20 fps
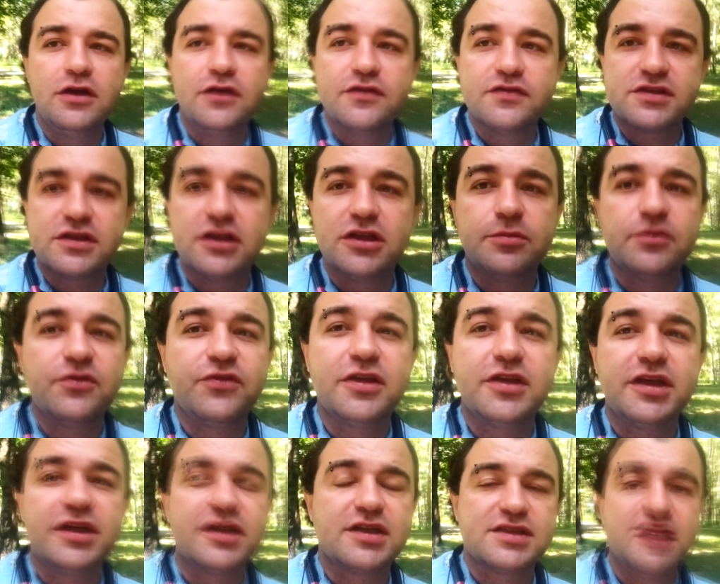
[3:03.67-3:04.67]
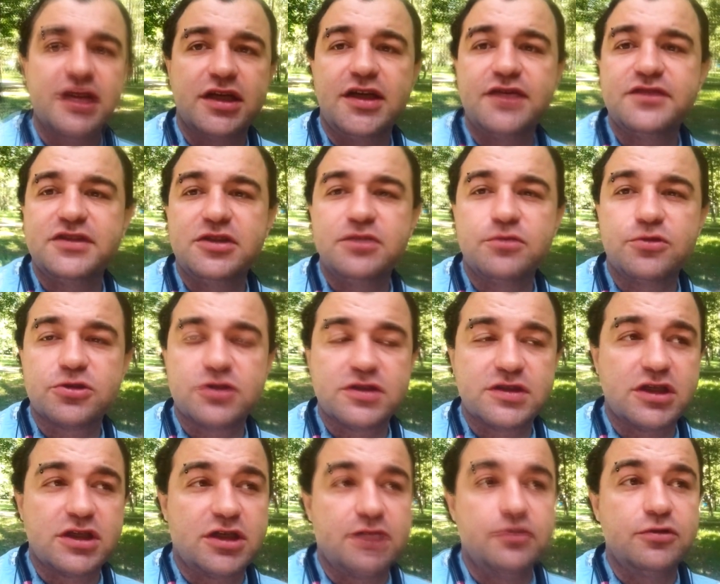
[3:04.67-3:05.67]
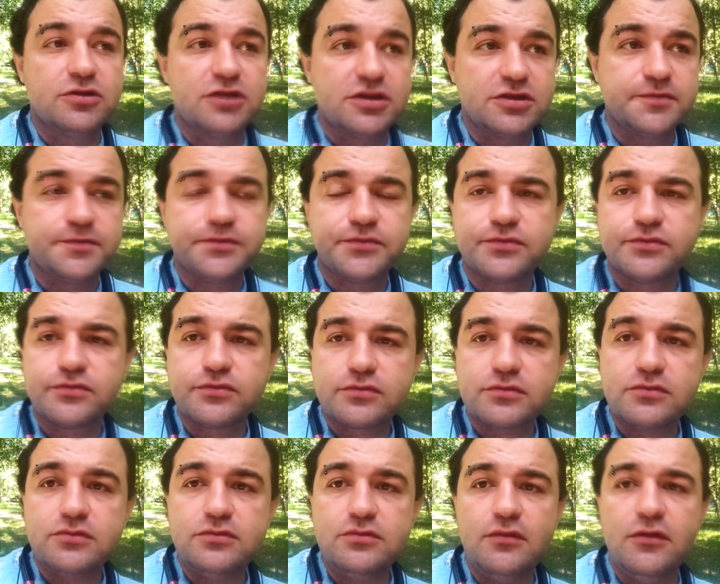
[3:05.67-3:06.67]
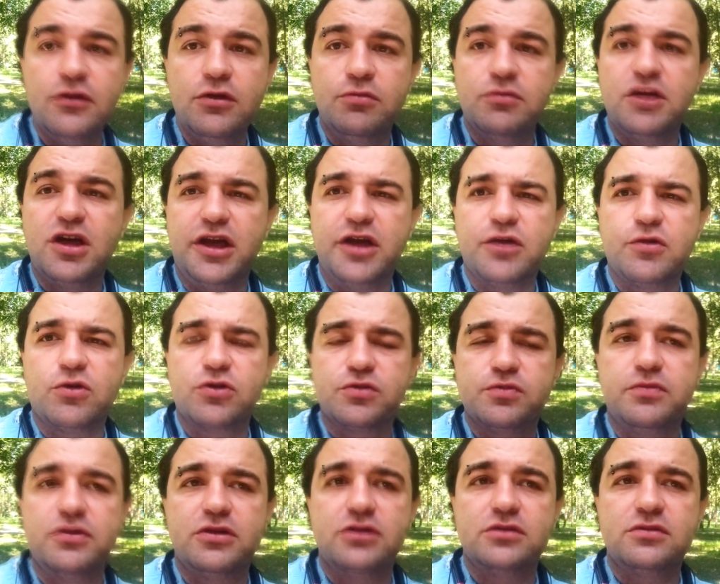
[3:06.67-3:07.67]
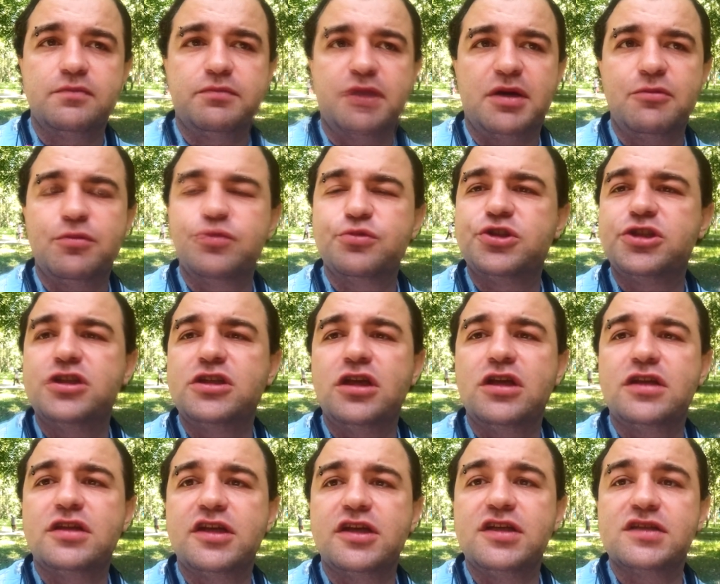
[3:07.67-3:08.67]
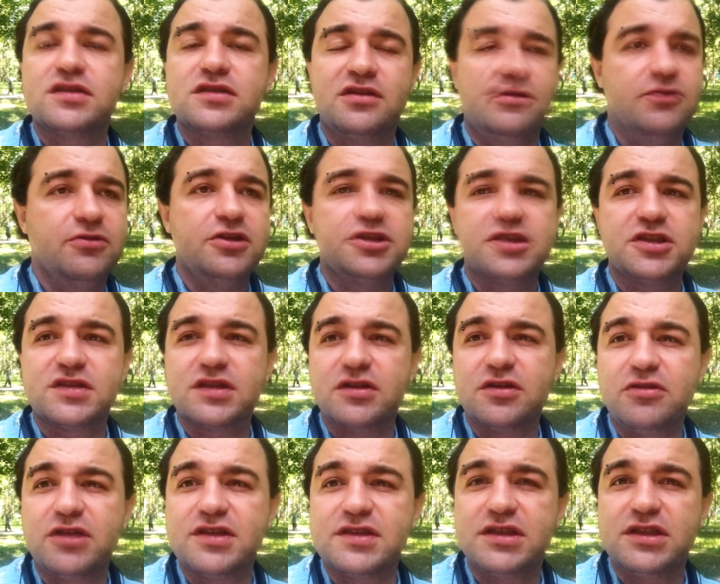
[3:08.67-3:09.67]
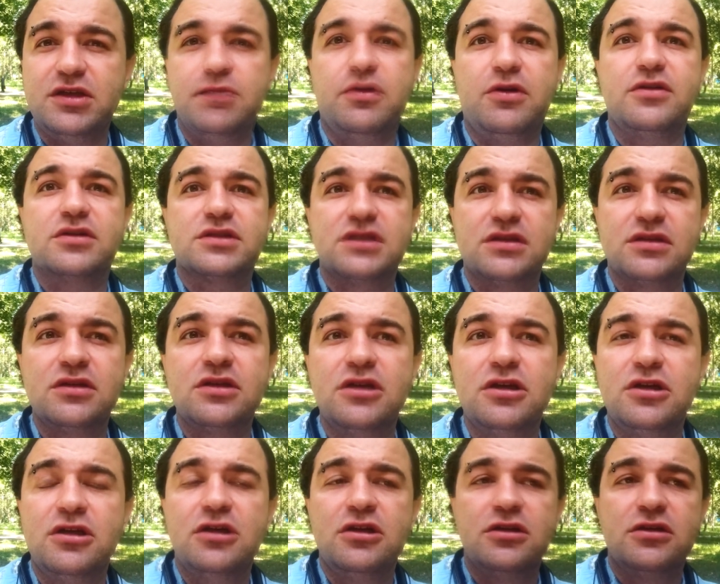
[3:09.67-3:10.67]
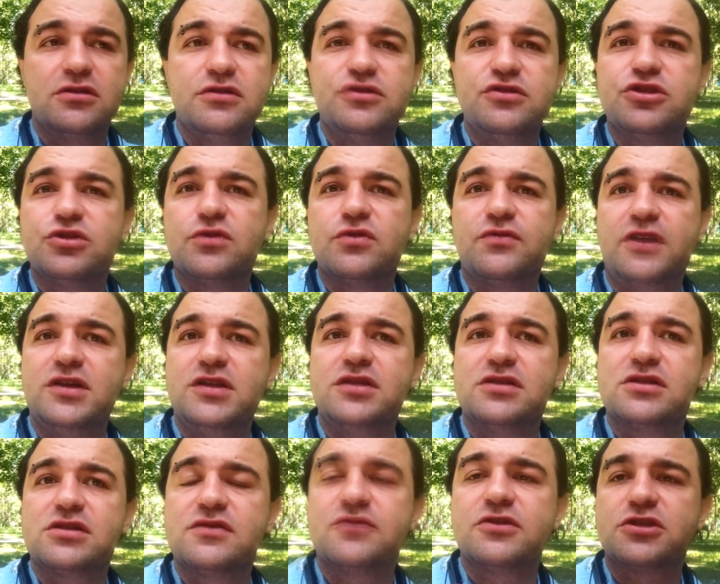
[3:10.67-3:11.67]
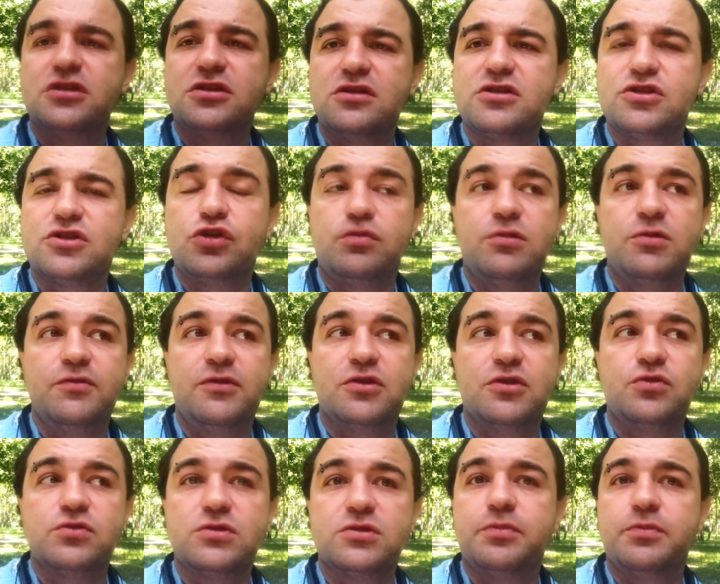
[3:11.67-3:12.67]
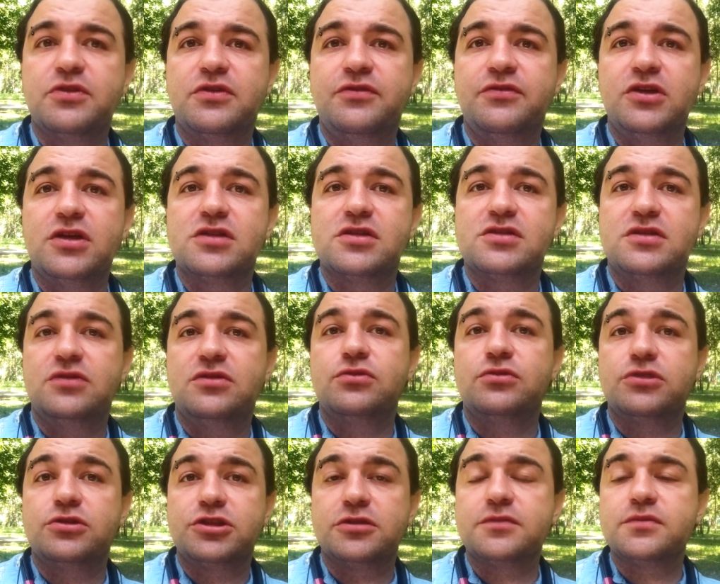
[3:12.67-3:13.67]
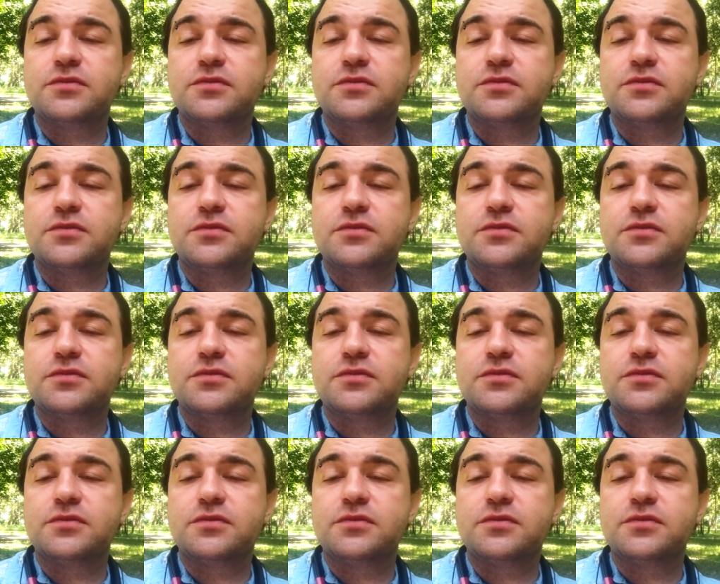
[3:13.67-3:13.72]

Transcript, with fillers: В целом 2-3 косаря в день можно заработать. У меня рекорд был, по-моему, 4300, но ну, я, честно говоря, заебался. На часов в 11 вышел из дома, вернулся под 12 ночи.